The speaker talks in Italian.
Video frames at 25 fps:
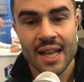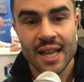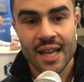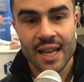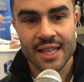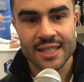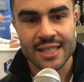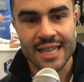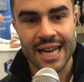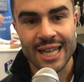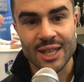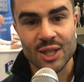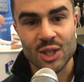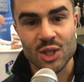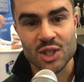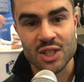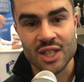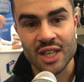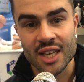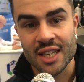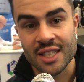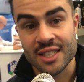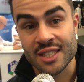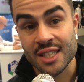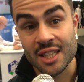Esatto,
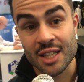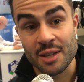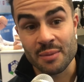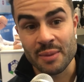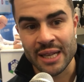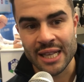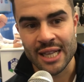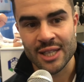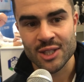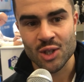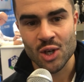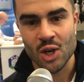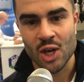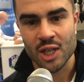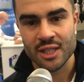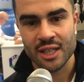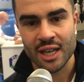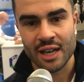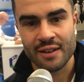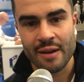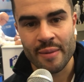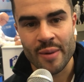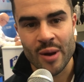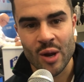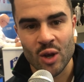sì, settimana scorsa
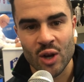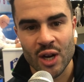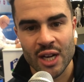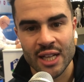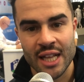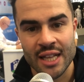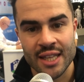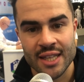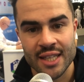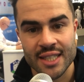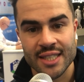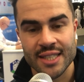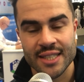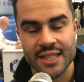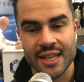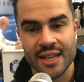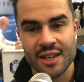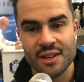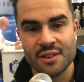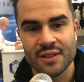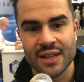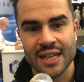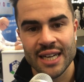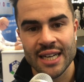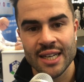eravamo ancora ad
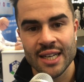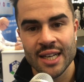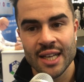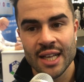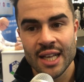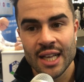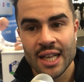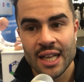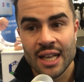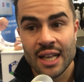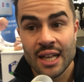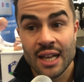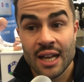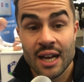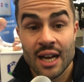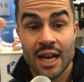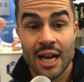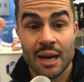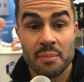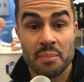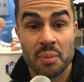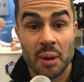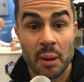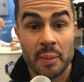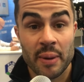Anterselva,
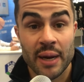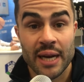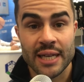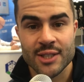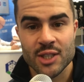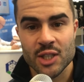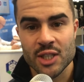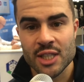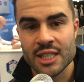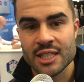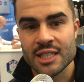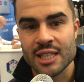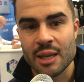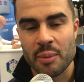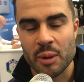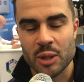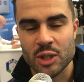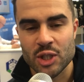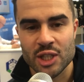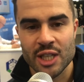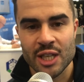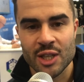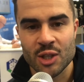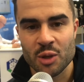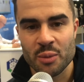la preparazione sta
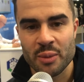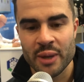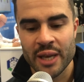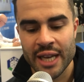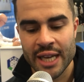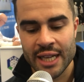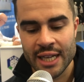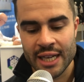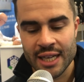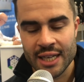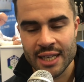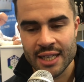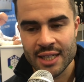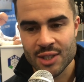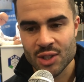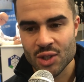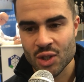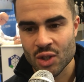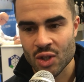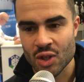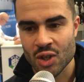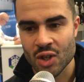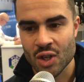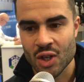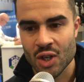procedendo bene,
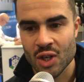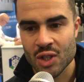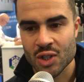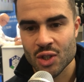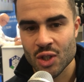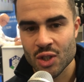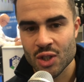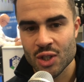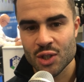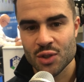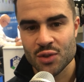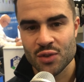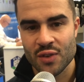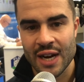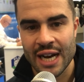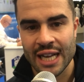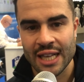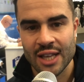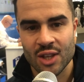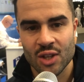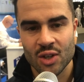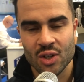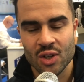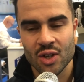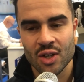sono
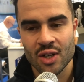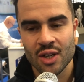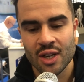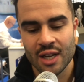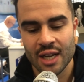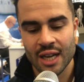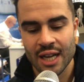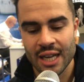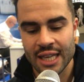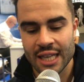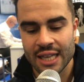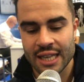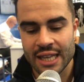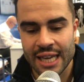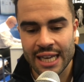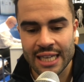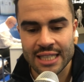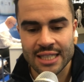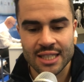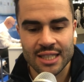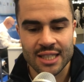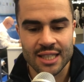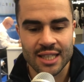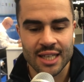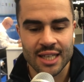soddisfatto, i test